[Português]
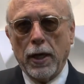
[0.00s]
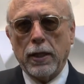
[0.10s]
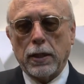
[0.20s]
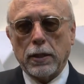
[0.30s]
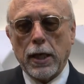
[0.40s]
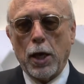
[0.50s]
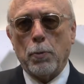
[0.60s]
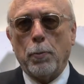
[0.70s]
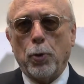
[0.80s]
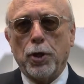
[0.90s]
É necessária
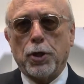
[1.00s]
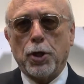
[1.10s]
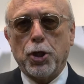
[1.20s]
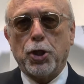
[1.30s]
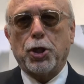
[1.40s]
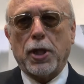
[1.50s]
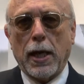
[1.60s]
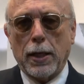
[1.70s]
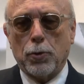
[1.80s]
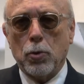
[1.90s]
uma política de
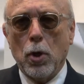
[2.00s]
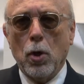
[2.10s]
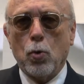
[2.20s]
Estado